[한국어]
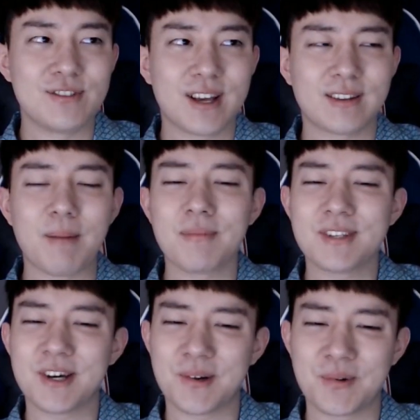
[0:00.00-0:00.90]
우리가
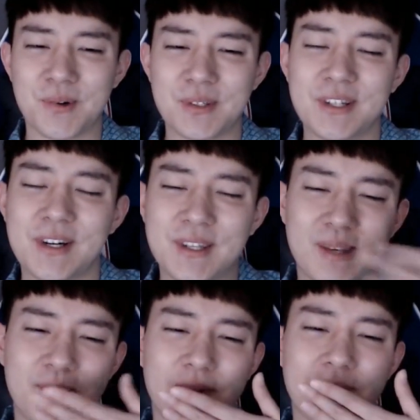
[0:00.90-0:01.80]
3차로 어디를
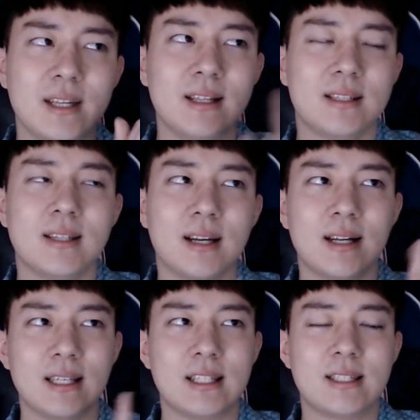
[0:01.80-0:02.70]
갔냐면
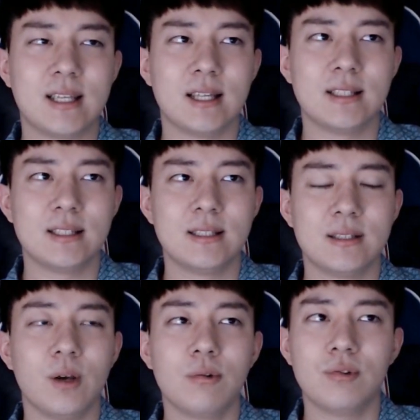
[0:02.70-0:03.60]
1차랑
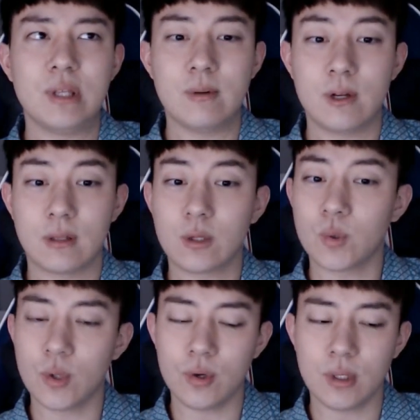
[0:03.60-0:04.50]
2차는 형수님이랑
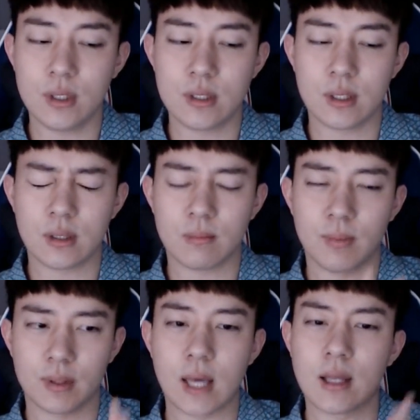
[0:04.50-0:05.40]
사촌형이 이제
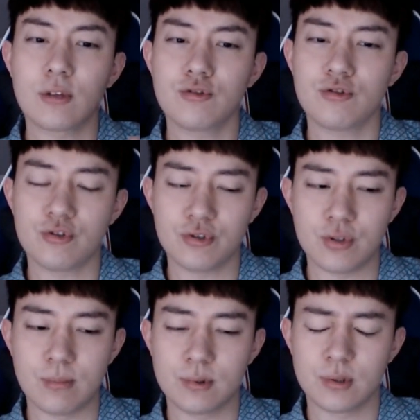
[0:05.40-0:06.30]
막 다
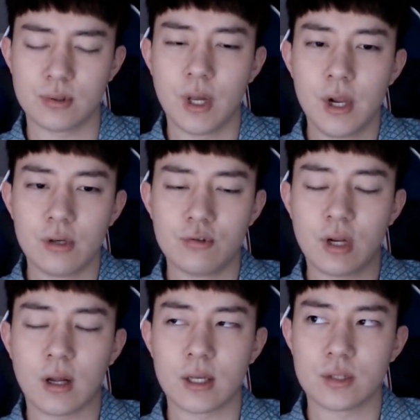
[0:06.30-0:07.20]
사주고 아무튼
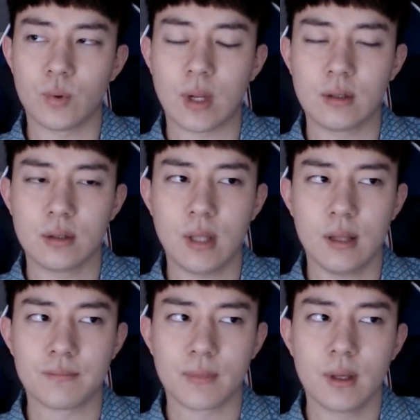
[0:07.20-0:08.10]
우리랑 같이 놀았는데